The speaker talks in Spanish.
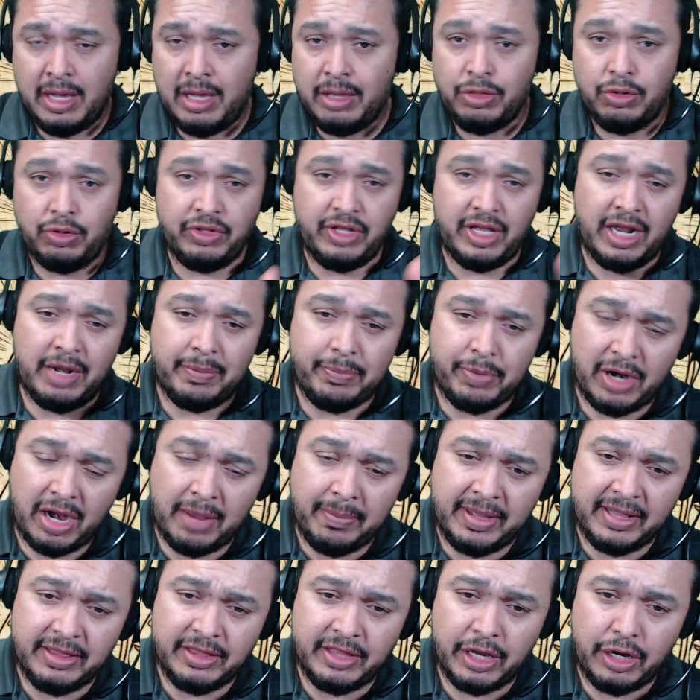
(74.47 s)
donde en el
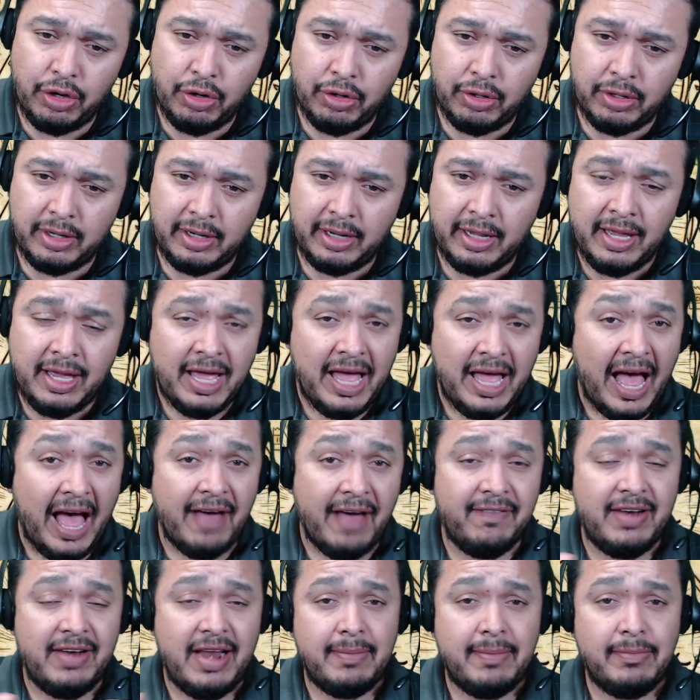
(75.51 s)
programa anterior
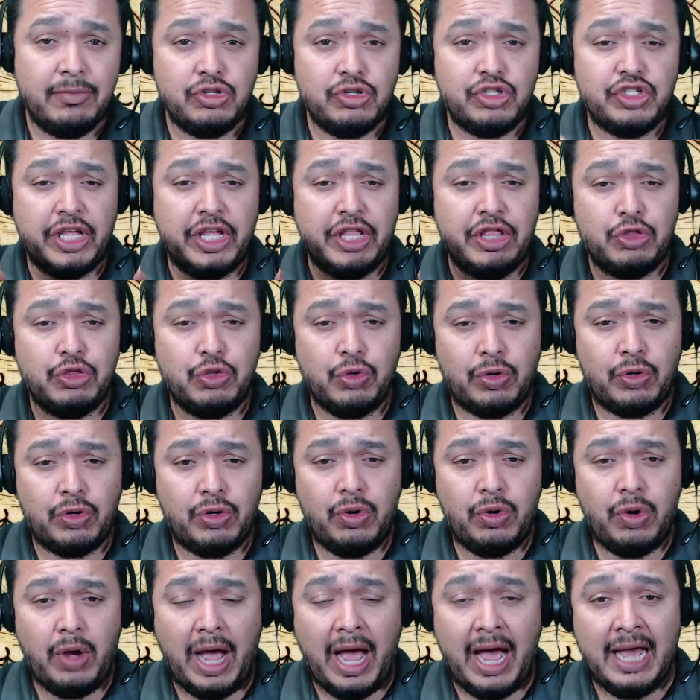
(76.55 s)
hablamos en
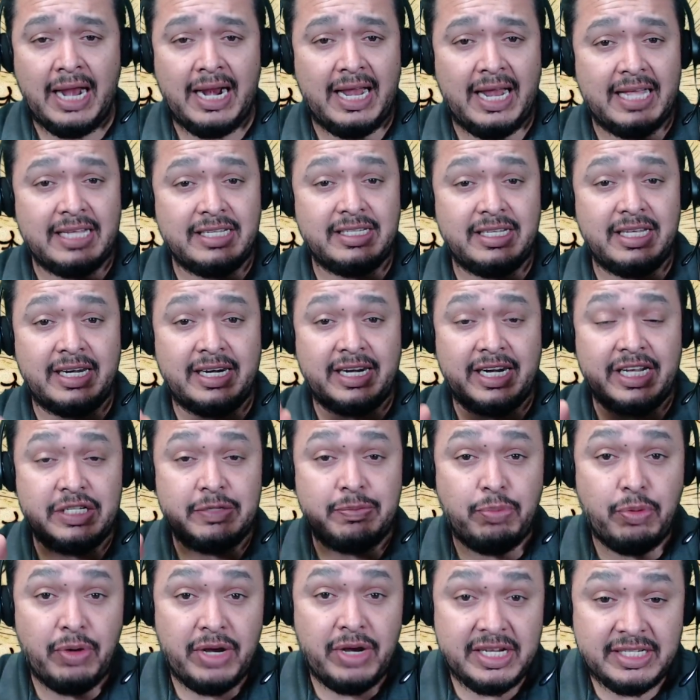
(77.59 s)
torno a las
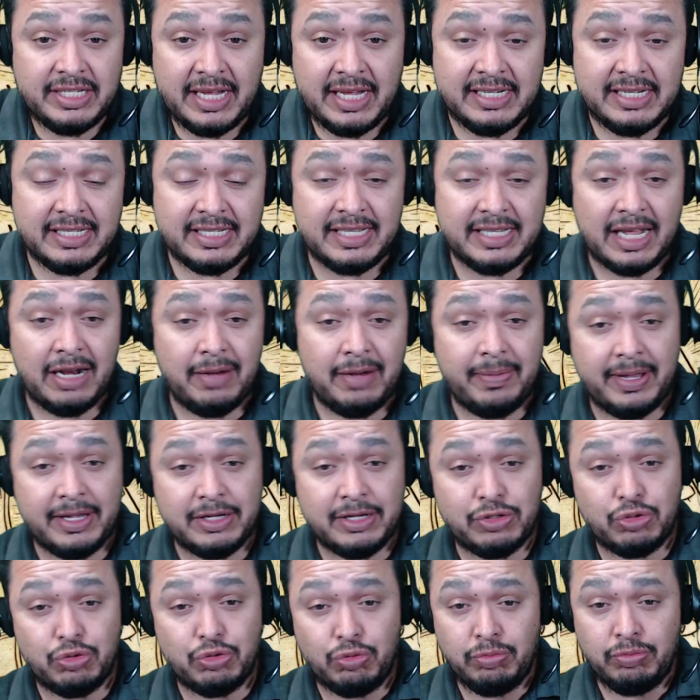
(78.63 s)
respuestas tal
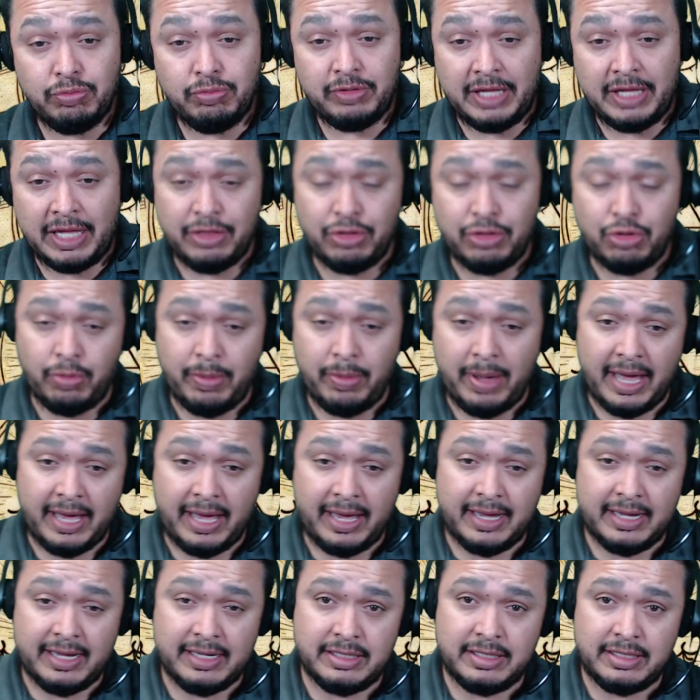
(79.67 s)
vez un tanto
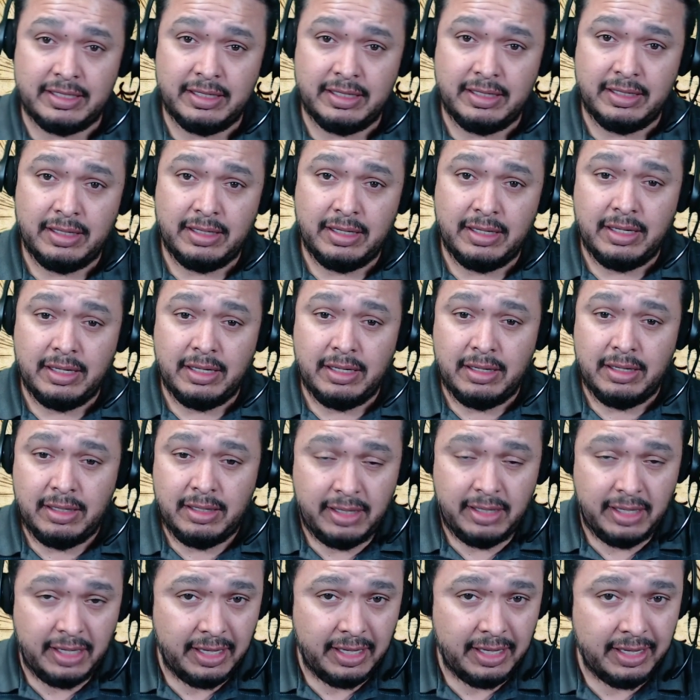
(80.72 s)
vagas
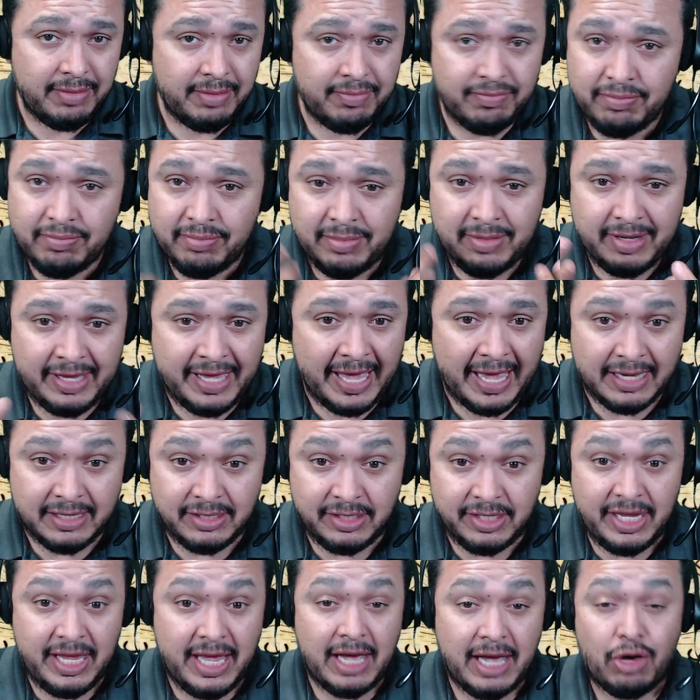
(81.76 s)
eh, que
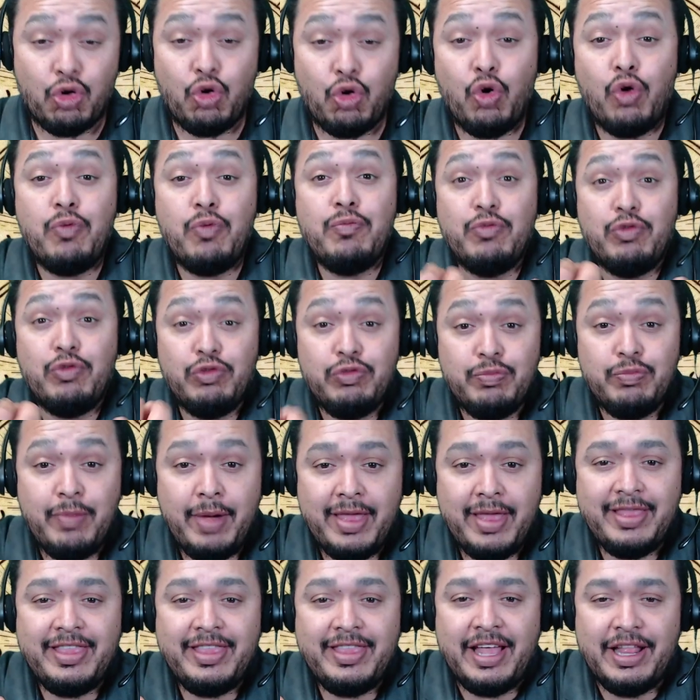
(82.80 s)
hacía
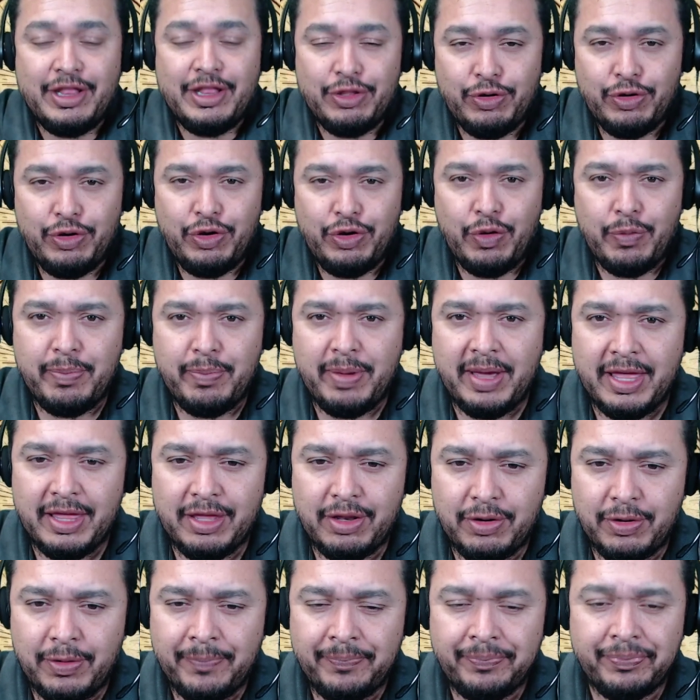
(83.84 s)
comúnmente Antonio
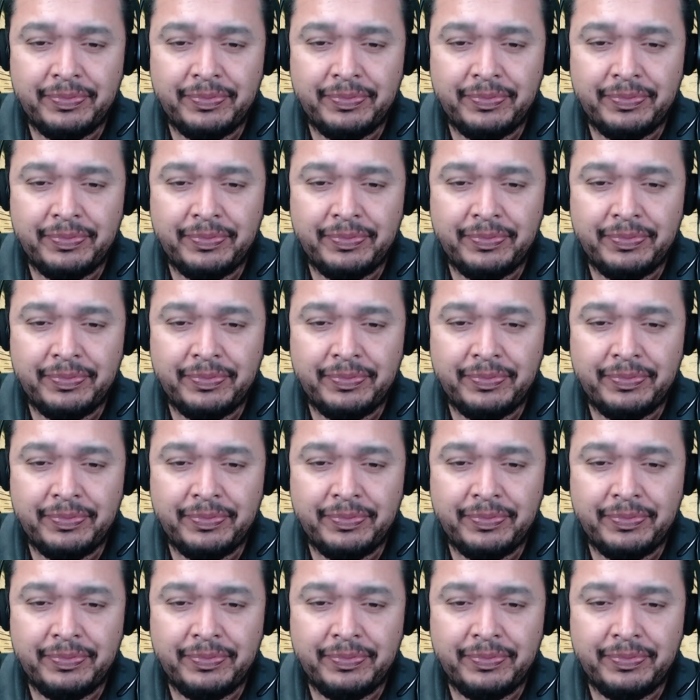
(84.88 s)
Pedro